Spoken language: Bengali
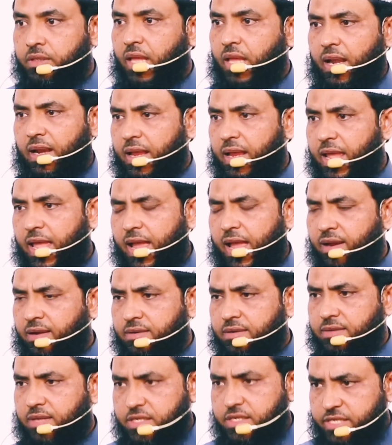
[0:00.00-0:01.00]
তার
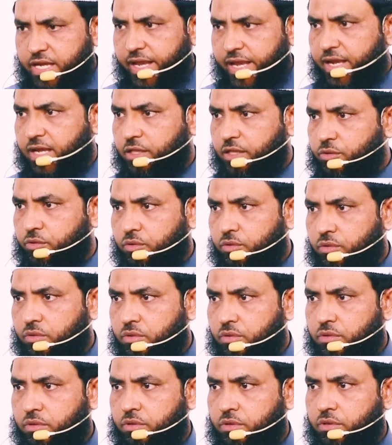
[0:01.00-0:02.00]
একটা জায়গাতেও
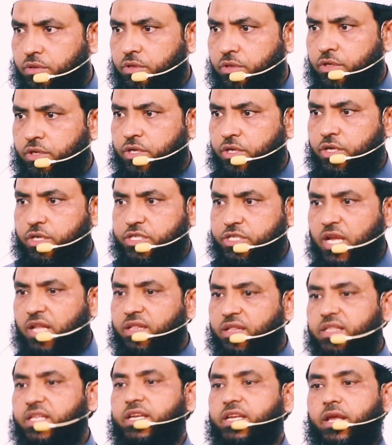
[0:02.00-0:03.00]

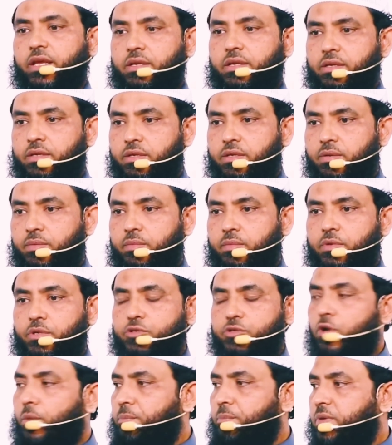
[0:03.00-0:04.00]
শান্তি নেই
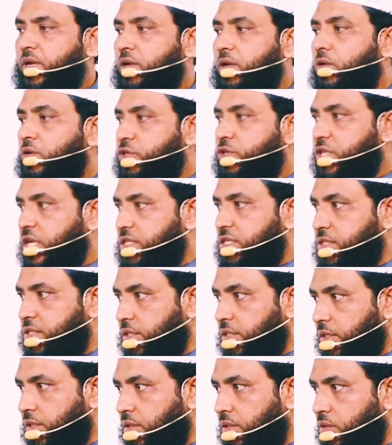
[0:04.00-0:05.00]
সবটাই হলো
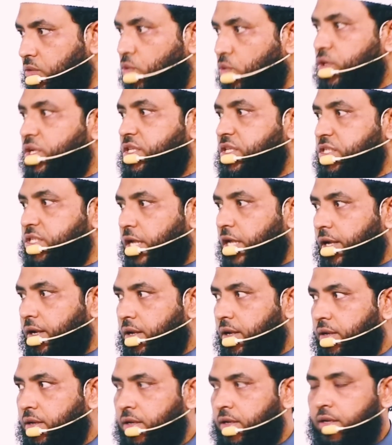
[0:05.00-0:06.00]
শাস্তি কঠিন
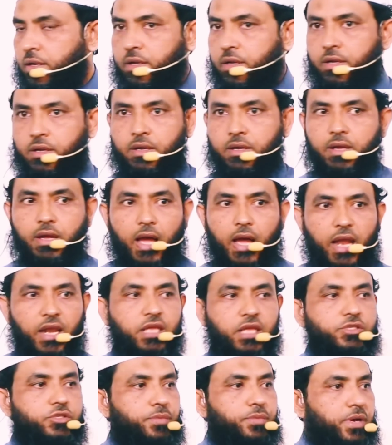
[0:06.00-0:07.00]
জায়গা
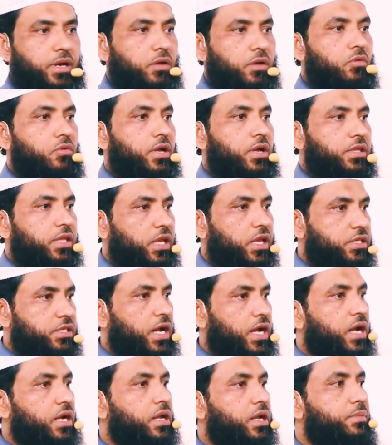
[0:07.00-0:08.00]
আল্লাহ সুবাহ আতালা
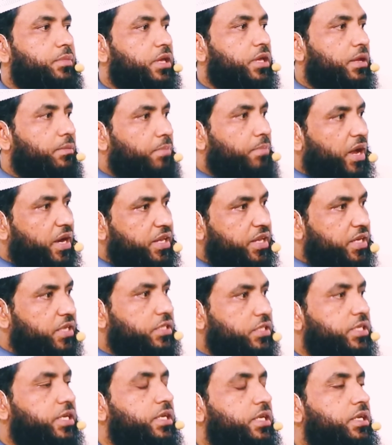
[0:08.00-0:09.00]
জাহার নামকে
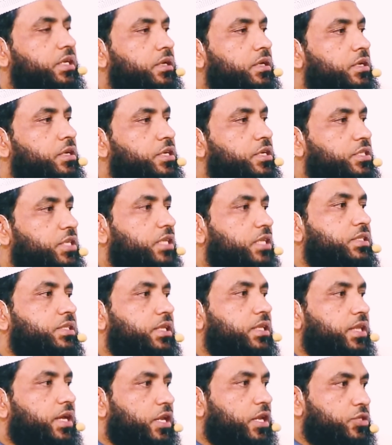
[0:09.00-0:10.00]
বানিয়েছেনই
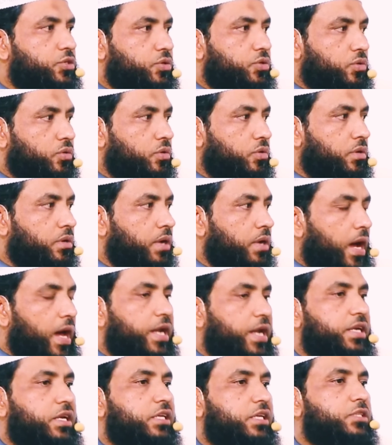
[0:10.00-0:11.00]
শাস্তি দেওয়ার জন্য
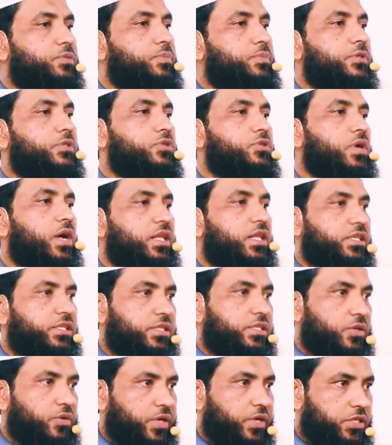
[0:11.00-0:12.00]
আর এটা স্পষ্ট
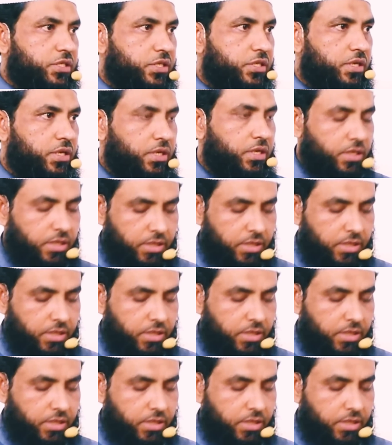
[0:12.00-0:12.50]
হাদিসে রয়েছে